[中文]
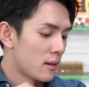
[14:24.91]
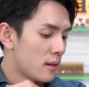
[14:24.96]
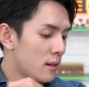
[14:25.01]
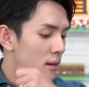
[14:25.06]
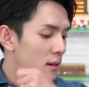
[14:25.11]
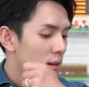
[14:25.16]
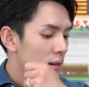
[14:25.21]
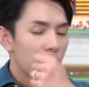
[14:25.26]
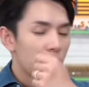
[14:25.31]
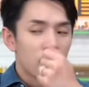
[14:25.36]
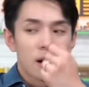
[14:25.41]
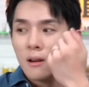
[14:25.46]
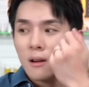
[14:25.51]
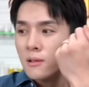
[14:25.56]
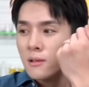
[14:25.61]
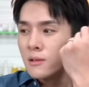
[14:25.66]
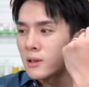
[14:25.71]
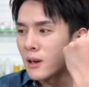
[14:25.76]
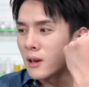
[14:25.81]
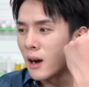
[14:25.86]
这个很好
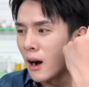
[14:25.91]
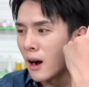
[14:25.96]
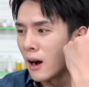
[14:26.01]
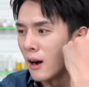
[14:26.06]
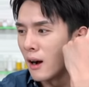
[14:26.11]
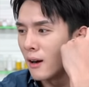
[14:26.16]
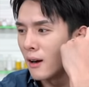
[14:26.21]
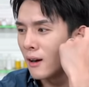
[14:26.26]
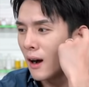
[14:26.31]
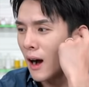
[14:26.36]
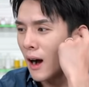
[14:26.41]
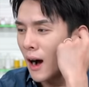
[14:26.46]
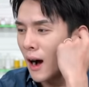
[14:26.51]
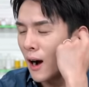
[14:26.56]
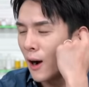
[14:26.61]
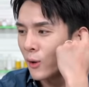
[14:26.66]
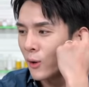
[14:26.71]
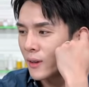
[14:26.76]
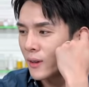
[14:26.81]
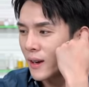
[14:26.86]
看，这个很
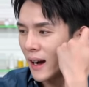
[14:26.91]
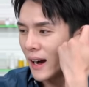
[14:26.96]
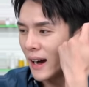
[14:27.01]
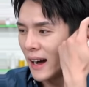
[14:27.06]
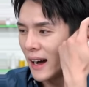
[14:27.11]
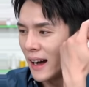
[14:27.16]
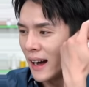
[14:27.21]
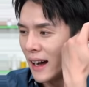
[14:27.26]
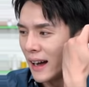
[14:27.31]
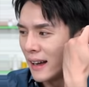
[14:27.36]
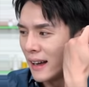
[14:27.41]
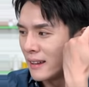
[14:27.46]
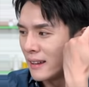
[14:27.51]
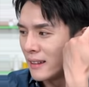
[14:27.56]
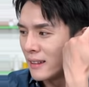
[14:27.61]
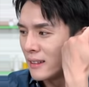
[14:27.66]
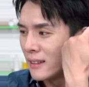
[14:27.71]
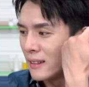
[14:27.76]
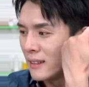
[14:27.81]
好看，